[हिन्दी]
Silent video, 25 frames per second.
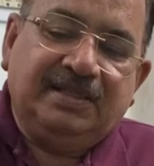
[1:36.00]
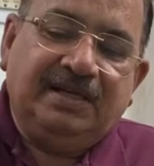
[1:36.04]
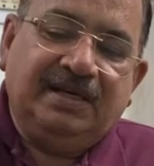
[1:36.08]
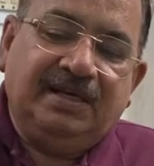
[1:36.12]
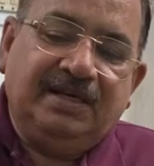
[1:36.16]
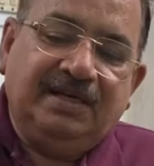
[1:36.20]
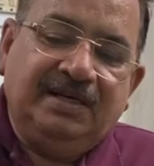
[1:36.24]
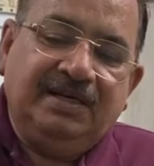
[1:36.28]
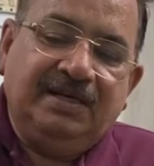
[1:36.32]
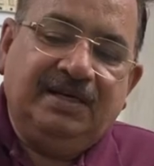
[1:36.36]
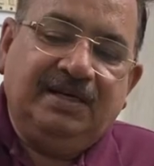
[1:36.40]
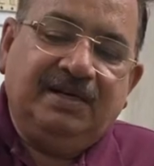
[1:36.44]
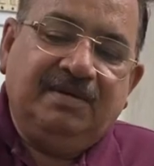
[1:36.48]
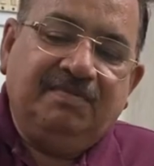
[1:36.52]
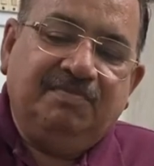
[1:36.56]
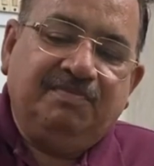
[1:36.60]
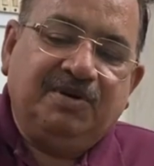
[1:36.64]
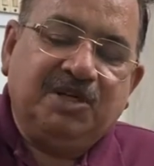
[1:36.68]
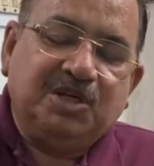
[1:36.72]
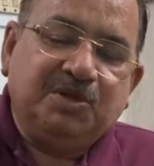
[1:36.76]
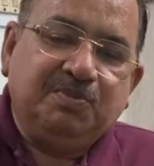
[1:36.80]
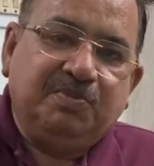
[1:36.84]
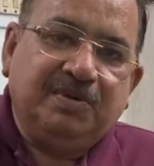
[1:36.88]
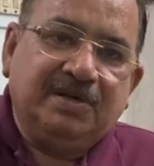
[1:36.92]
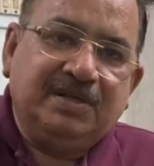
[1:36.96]
था
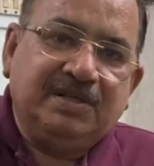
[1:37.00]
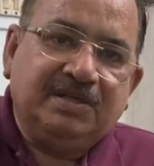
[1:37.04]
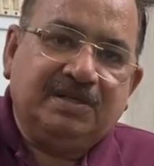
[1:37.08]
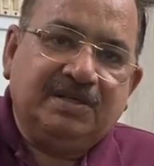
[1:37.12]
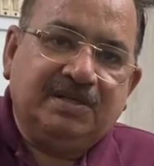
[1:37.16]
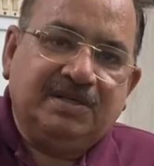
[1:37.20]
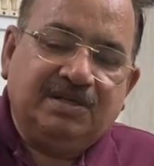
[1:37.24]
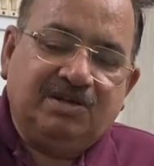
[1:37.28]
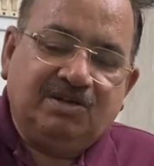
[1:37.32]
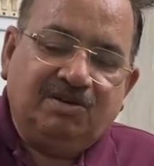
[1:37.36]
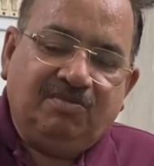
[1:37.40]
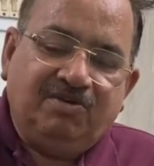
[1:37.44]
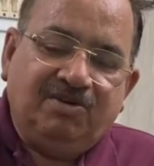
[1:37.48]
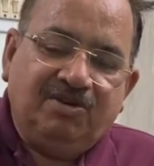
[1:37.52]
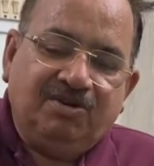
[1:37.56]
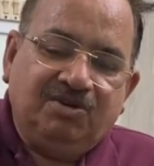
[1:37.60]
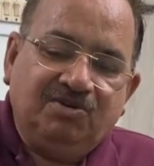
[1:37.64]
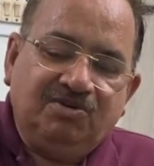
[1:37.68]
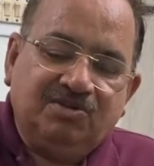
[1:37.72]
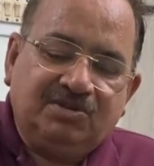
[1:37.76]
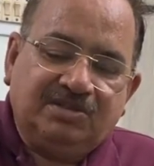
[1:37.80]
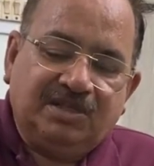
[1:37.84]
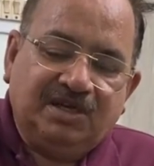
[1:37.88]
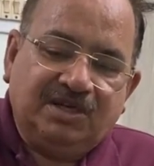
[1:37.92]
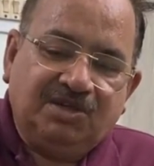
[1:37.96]
पचपन
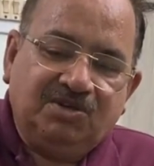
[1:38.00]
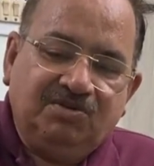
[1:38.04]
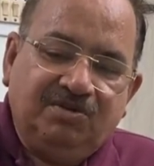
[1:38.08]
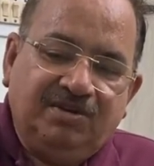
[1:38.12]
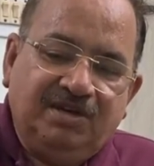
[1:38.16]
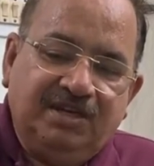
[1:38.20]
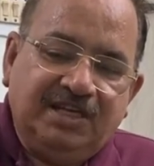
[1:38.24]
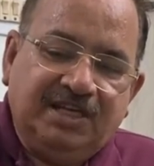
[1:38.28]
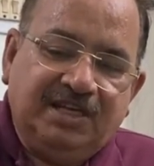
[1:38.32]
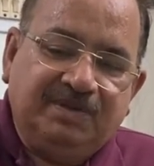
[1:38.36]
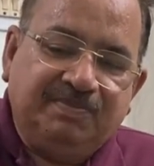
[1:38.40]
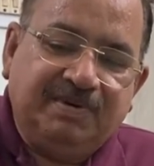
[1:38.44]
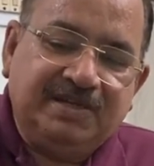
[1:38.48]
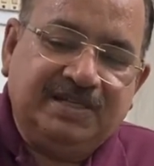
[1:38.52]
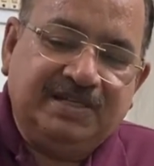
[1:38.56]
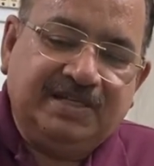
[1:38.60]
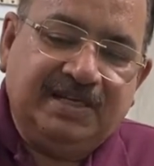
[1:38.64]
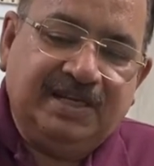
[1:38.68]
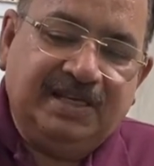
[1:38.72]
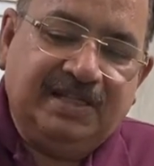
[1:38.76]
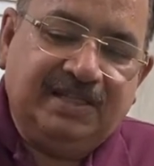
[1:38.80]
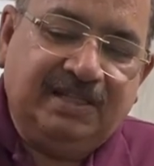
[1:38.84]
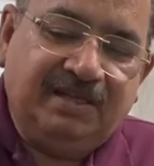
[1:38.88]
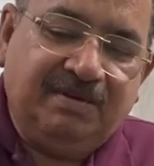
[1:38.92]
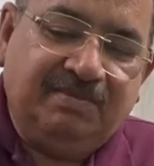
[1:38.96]
टमाटोज तक जो है एक पंच
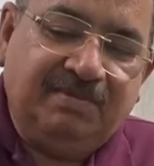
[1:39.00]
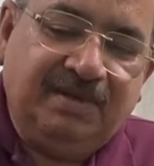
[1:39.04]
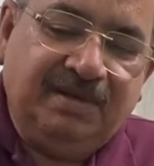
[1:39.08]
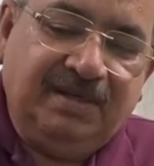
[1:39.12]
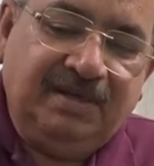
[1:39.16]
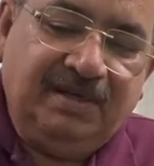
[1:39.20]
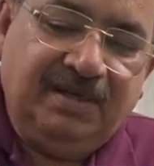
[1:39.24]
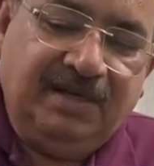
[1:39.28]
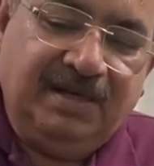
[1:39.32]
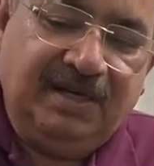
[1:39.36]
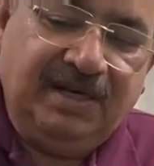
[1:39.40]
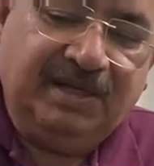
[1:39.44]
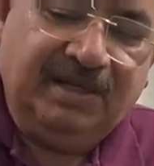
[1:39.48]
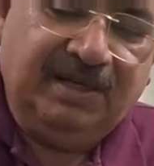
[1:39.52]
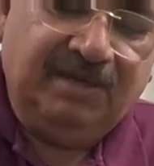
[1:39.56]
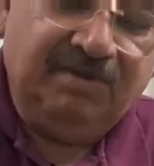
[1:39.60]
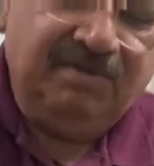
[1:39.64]
के अंदर में लगे